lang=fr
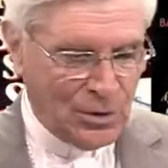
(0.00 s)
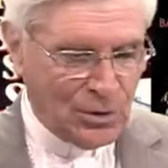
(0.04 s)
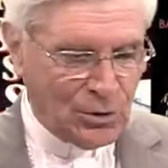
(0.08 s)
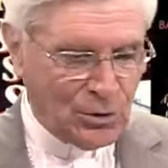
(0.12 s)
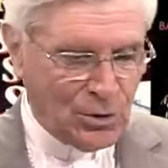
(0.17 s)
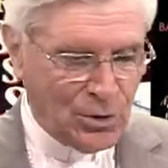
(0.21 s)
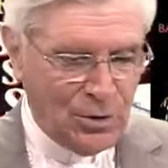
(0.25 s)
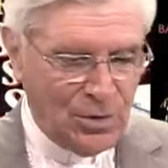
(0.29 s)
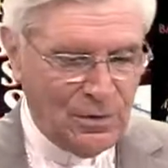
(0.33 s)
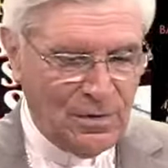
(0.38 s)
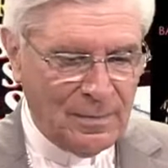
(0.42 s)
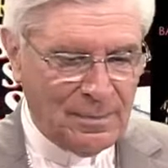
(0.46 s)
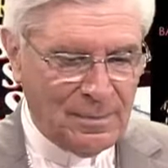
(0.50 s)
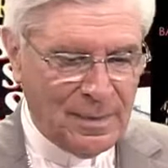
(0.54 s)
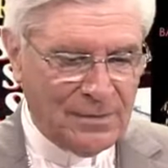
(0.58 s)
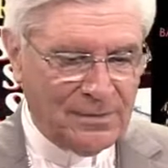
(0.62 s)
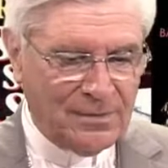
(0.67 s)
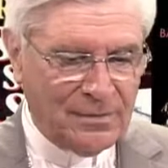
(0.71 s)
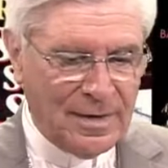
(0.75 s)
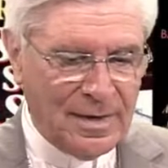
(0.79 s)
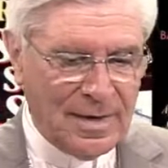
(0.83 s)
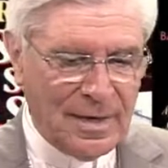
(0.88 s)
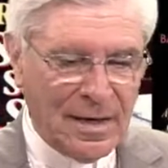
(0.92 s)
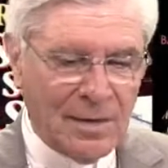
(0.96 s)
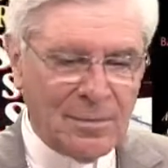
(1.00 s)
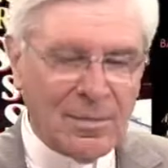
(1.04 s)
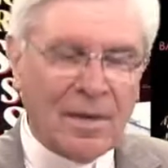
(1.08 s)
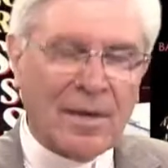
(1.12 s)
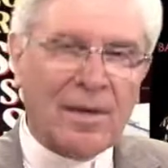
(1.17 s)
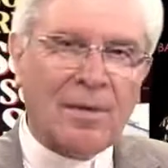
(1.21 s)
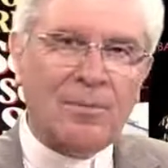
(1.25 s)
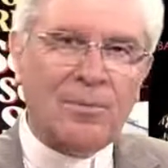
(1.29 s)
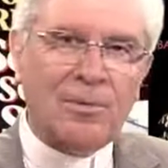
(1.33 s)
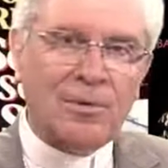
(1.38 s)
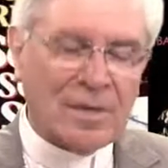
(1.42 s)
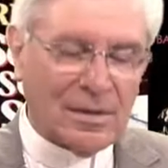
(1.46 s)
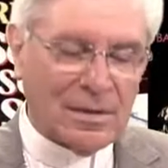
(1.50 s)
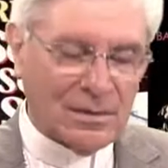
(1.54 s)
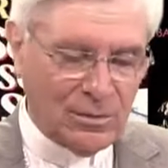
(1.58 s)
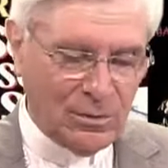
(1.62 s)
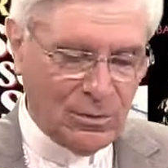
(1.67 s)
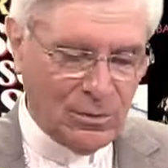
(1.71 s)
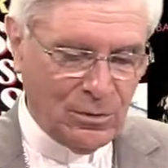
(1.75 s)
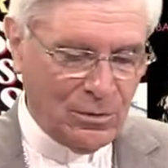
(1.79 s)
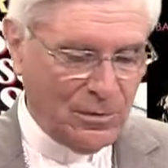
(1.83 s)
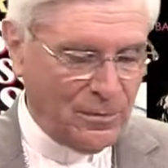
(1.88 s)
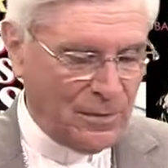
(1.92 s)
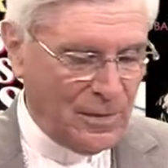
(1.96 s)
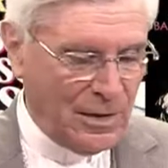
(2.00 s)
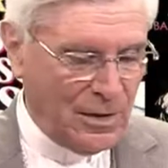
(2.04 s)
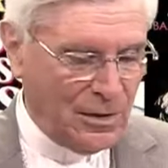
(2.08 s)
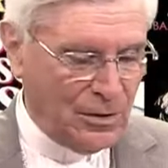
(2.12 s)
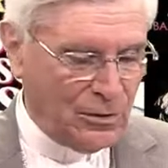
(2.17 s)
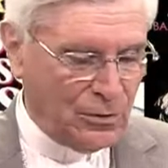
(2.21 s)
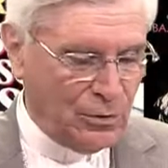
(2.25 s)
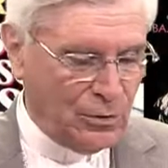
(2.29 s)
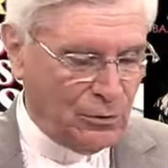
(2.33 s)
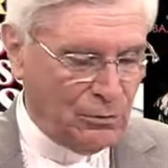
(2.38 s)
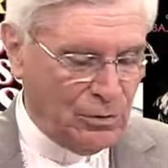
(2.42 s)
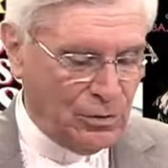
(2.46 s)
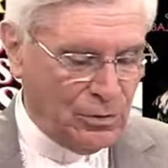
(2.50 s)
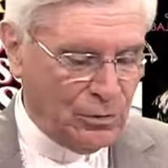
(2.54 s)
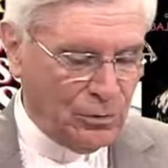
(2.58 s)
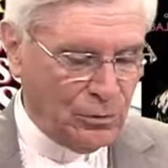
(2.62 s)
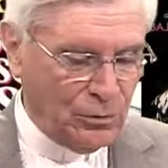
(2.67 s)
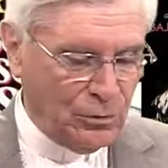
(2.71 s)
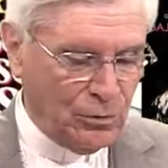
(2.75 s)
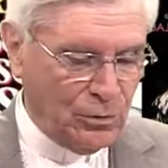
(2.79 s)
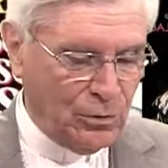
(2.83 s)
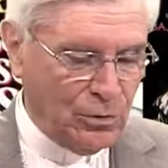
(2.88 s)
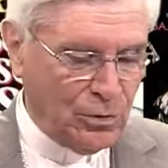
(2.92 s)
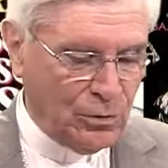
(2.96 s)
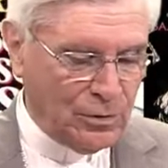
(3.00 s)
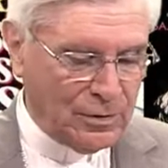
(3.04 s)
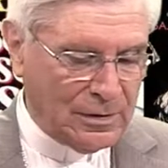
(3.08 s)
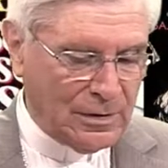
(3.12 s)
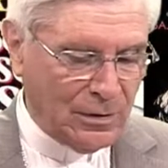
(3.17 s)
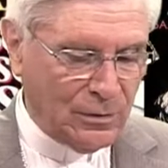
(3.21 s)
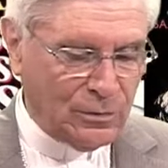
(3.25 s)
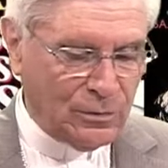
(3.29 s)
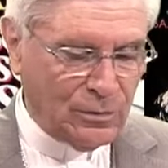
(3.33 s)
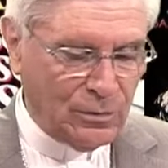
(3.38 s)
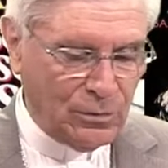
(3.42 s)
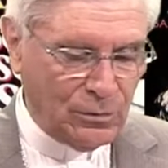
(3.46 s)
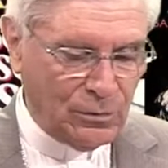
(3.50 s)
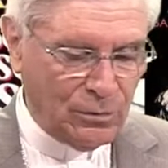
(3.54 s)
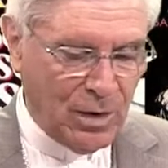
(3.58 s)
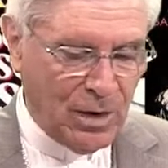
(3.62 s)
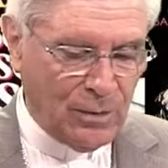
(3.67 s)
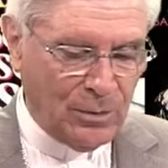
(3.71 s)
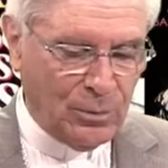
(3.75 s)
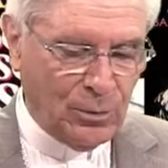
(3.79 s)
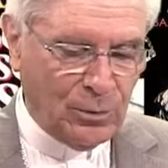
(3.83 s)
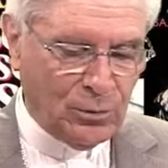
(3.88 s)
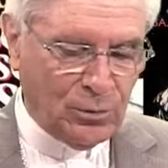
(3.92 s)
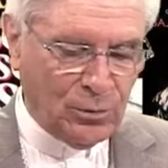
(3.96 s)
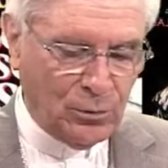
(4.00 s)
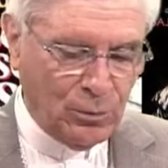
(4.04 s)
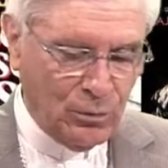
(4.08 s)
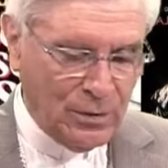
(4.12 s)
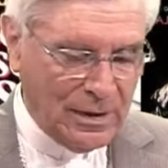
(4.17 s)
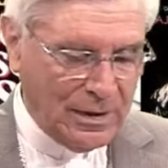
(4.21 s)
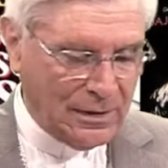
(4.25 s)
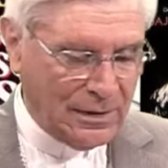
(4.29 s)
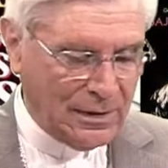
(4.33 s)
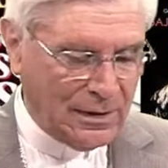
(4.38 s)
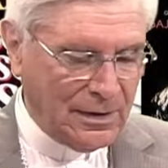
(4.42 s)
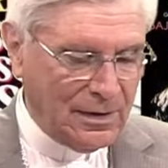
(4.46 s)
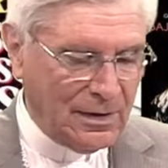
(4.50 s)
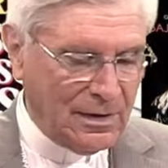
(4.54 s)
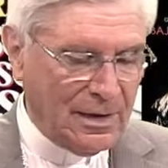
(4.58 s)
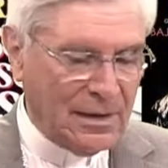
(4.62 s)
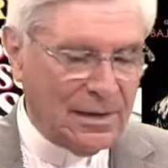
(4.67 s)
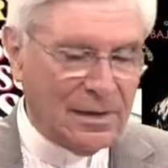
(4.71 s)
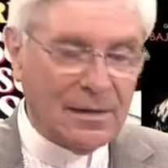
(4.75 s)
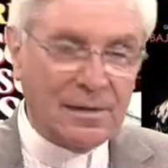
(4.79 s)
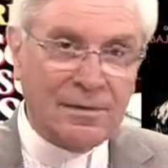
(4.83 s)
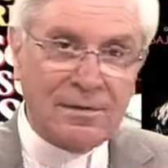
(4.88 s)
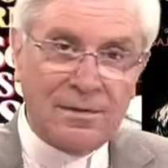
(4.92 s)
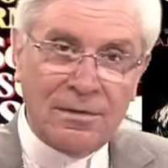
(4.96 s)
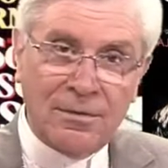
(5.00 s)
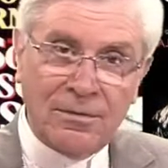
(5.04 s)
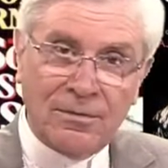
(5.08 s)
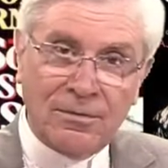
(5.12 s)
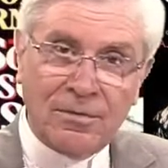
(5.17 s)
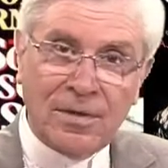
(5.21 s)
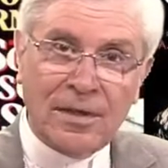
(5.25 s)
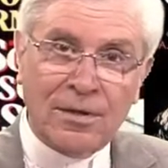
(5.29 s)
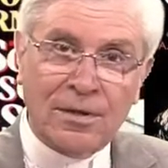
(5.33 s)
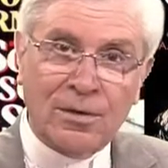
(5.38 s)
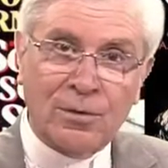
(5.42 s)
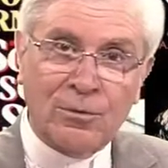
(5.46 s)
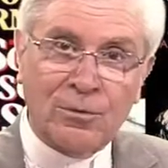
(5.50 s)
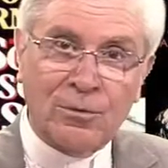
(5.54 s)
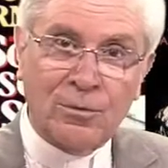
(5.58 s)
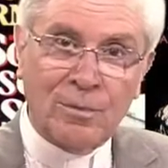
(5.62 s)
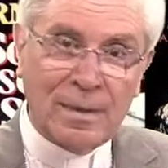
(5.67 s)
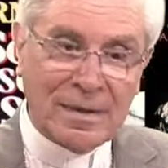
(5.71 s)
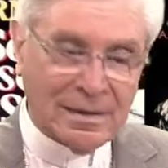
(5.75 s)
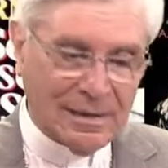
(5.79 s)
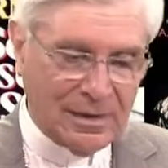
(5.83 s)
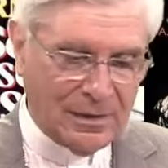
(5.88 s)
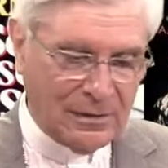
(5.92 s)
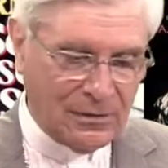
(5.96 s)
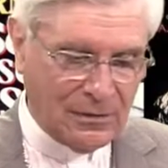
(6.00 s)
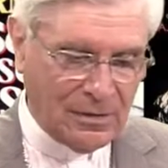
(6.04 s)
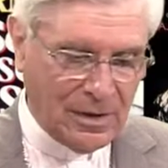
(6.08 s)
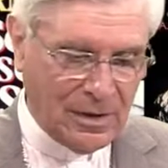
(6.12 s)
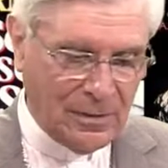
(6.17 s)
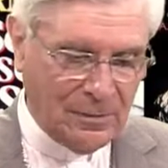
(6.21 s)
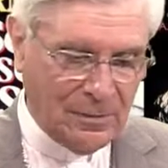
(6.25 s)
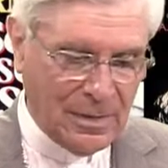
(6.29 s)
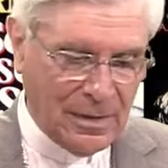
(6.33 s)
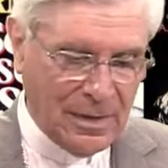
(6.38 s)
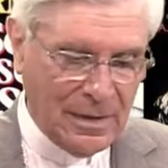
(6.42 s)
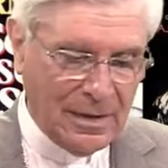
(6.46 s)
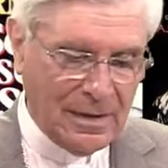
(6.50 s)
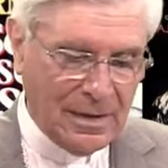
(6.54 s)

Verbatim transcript: Je ne vais pas faillir à ma réputation, je suis surtout content ce soir pour tous les cris et les sifflets que vous m'adressez.